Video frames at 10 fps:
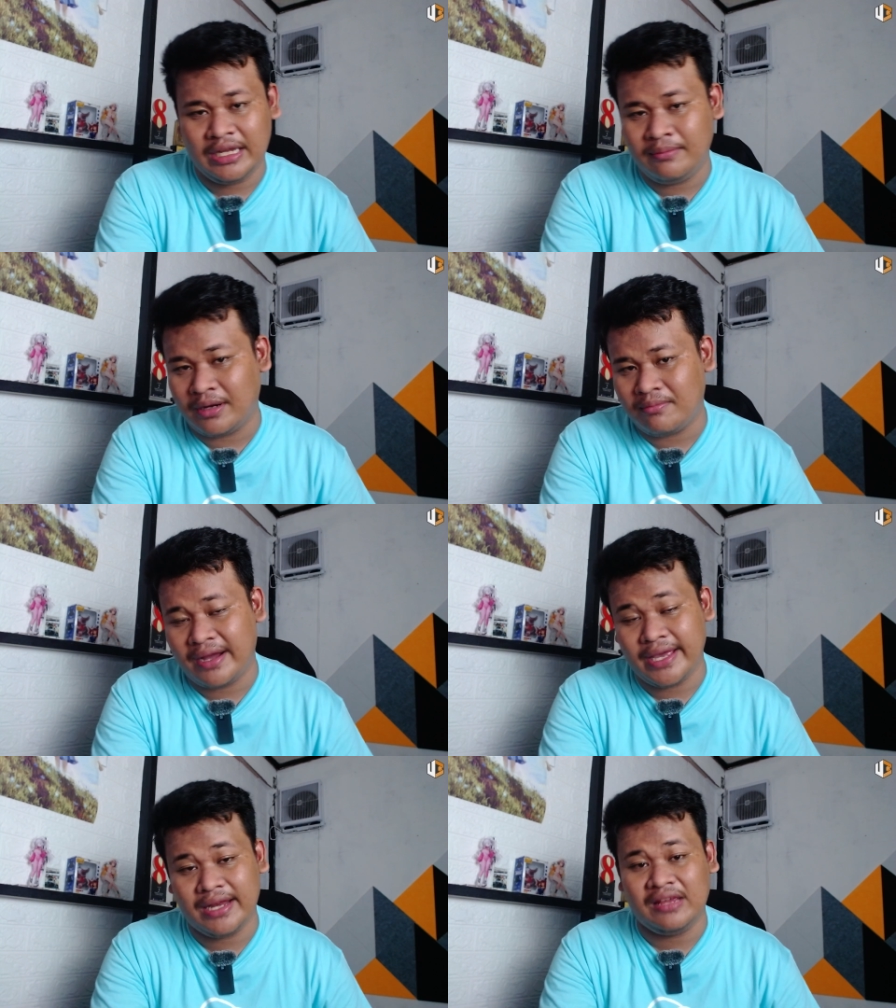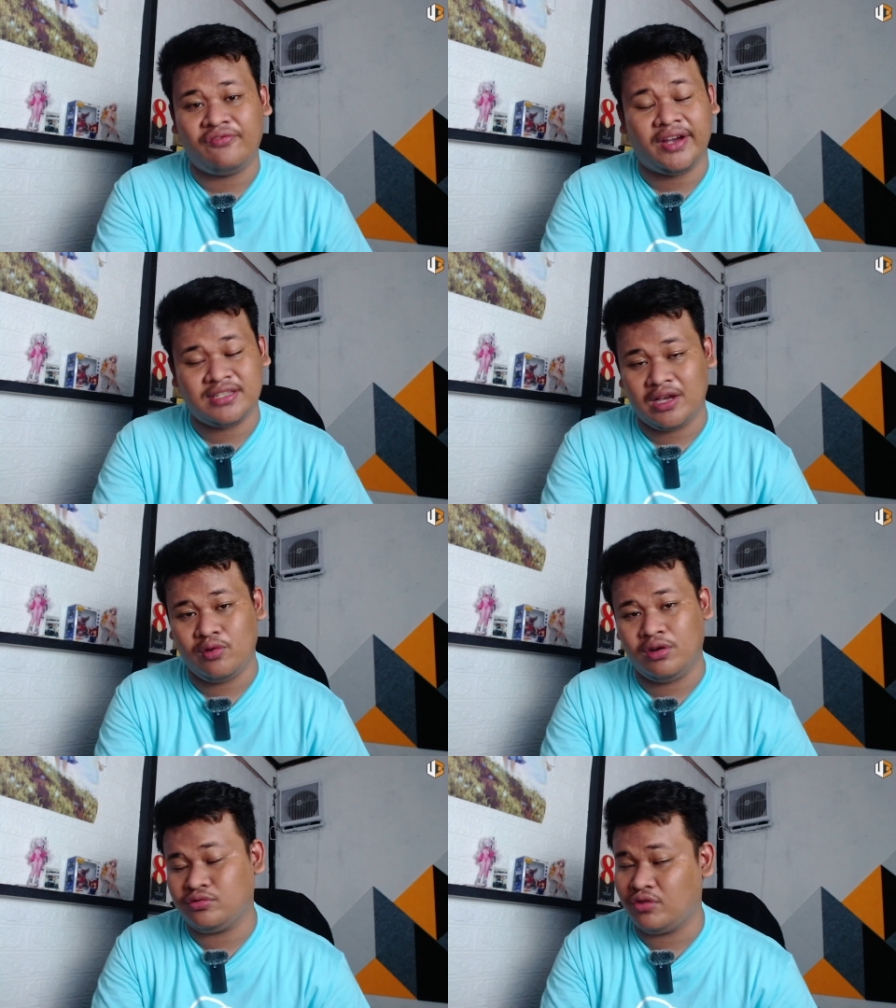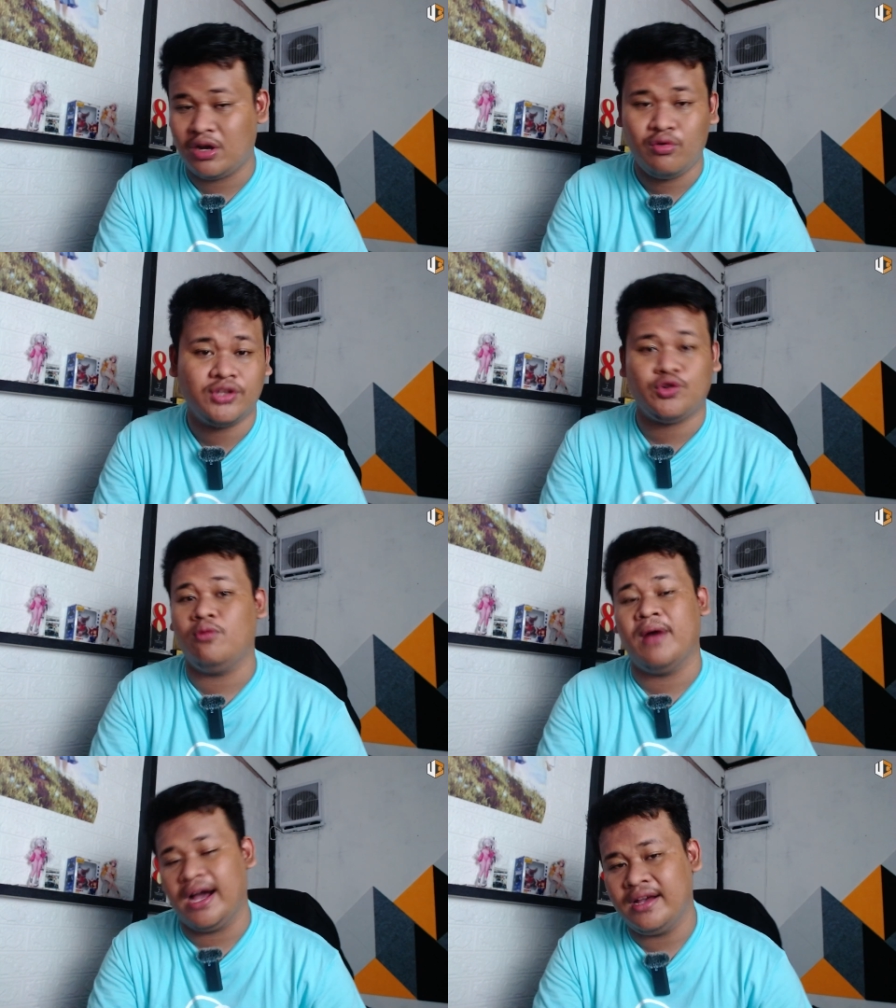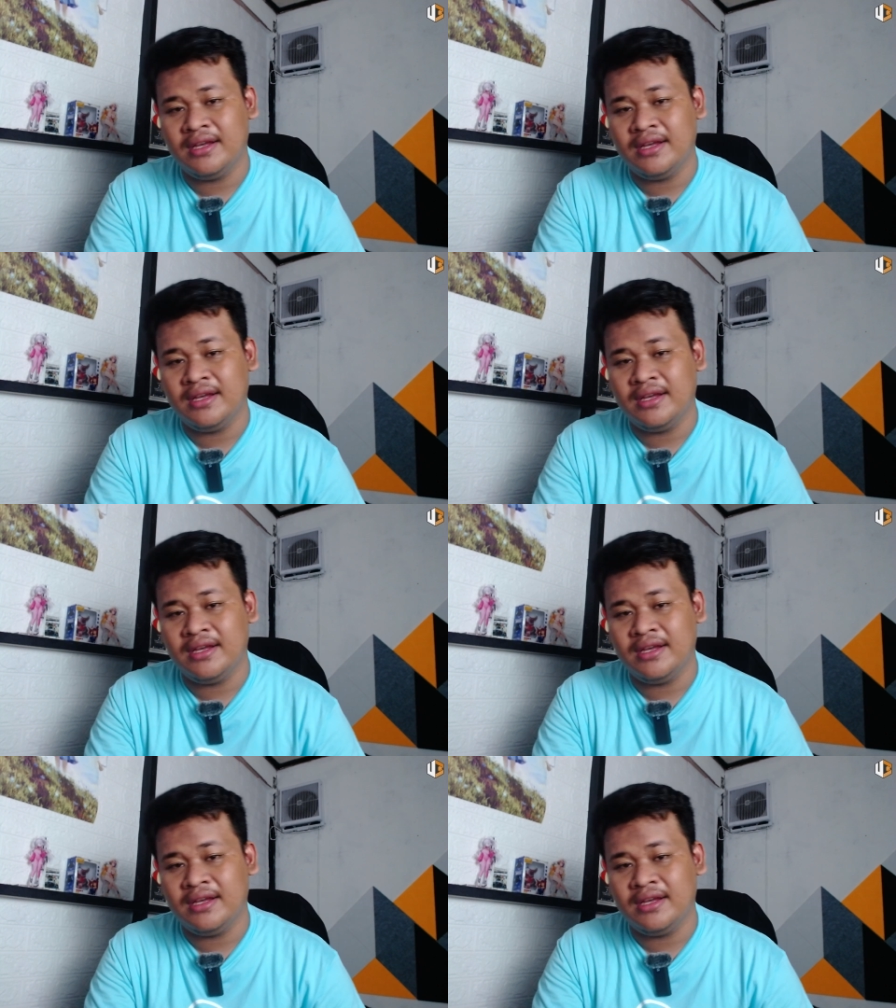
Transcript: berbagai device yang gue sudah gue coba.